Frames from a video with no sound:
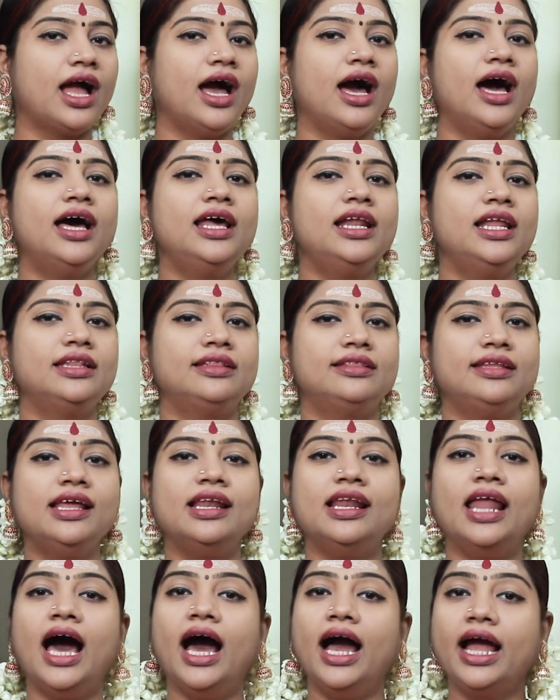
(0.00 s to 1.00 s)

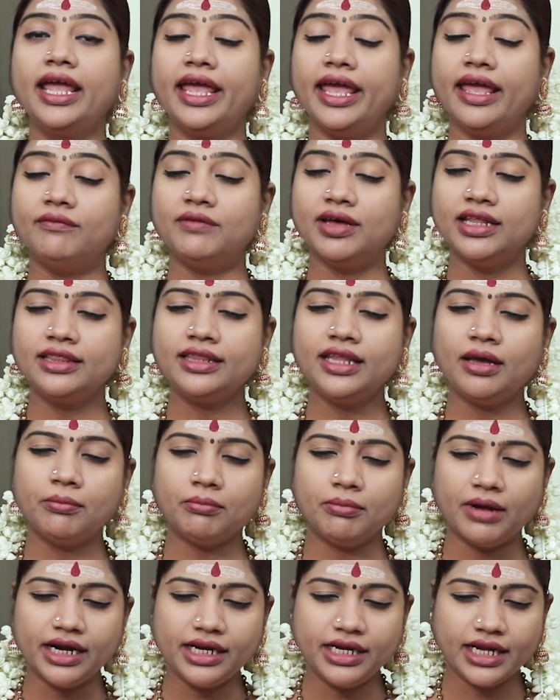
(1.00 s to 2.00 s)
காலத்தில் அங்கே வந்த
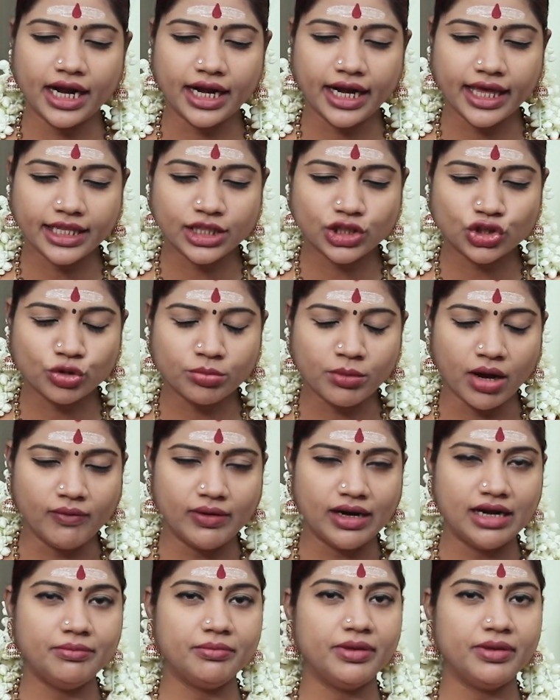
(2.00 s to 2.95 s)
மண்ணனைத்தும் அவள்